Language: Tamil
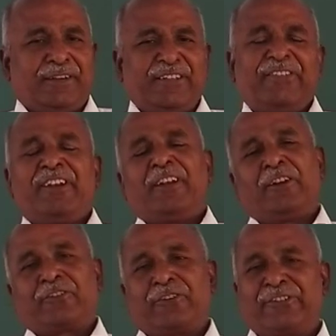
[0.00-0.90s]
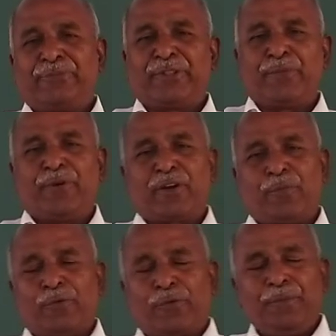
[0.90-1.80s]
டிஜிட்டல் எலக்ட்ரானிக்ஸ் பற்றி
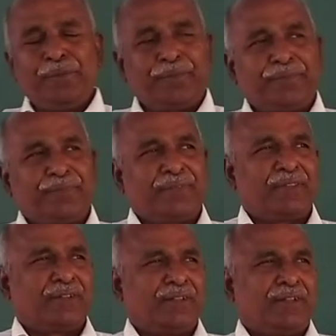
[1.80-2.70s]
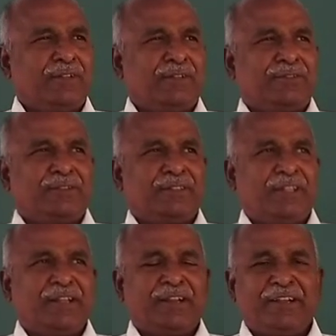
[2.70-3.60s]
பார்க்க போகிறோம் ஸோ
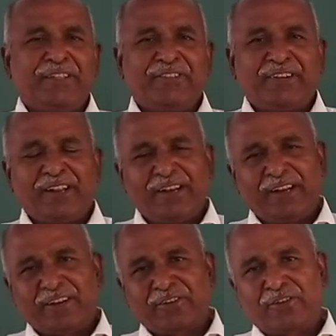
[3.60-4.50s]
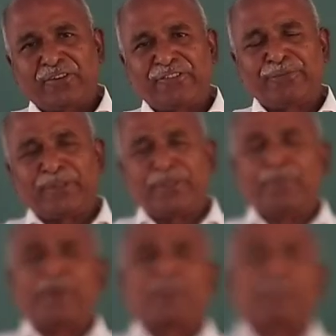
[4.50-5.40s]
அந்த டிஜிட்டல் எலக்ட்ரானிக்ஸ் பற்றி
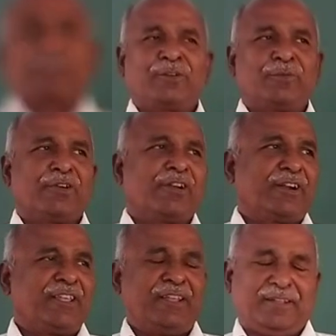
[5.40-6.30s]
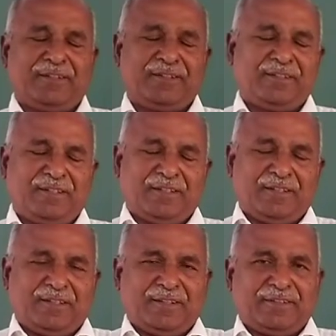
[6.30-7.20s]
பார்க்குறதுக்கு முன்னாடி
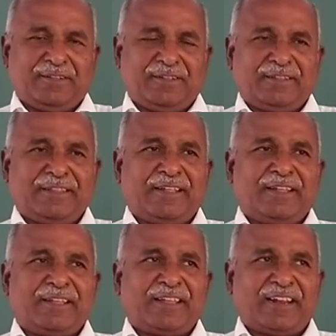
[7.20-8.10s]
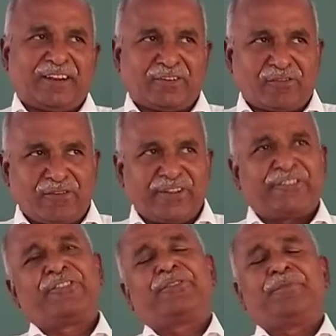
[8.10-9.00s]
இந்த
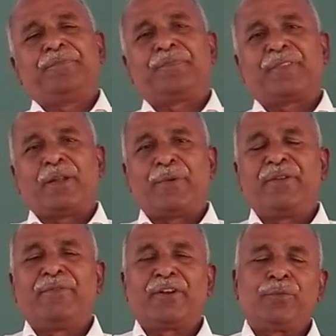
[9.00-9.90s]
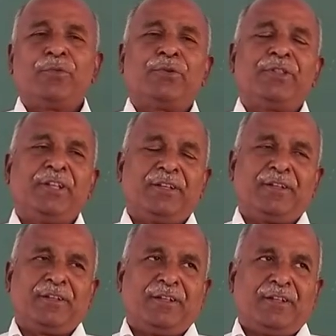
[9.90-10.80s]
எலக்ட்ரானிக்ஸ் அப்படின்னு வரும்போது
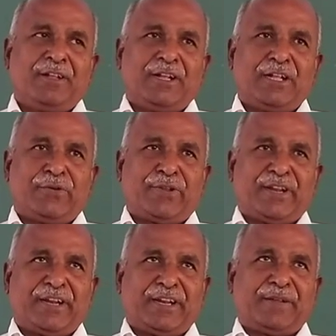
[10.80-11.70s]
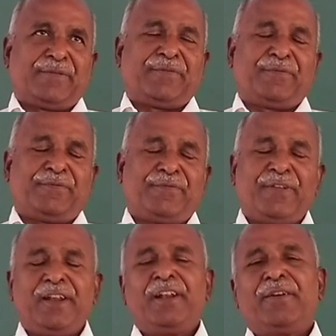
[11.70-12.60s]
அவனுடைய
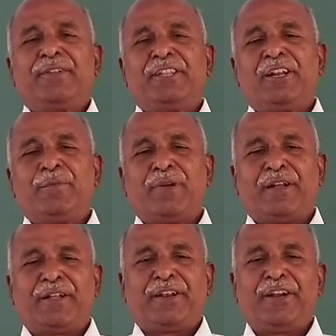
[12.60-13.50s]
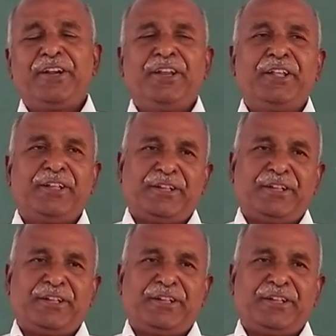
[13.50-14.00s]
ஃபீல்டை வந்து நம்ம ரெண்டு